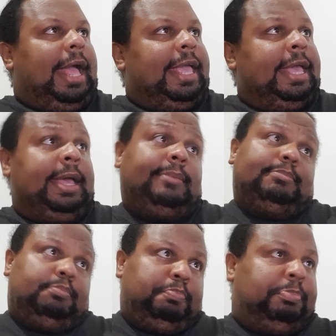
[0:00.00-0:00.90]
É. é
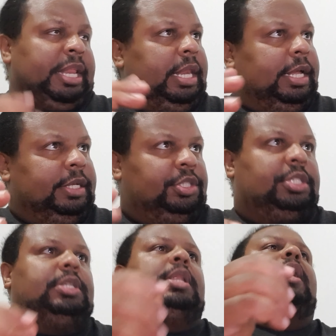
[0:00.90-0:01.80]

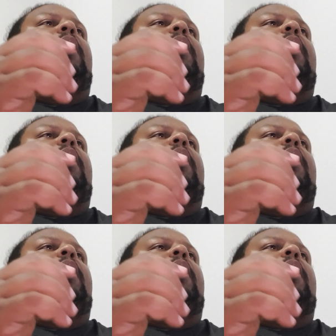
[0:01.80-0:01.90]
brilhante, né?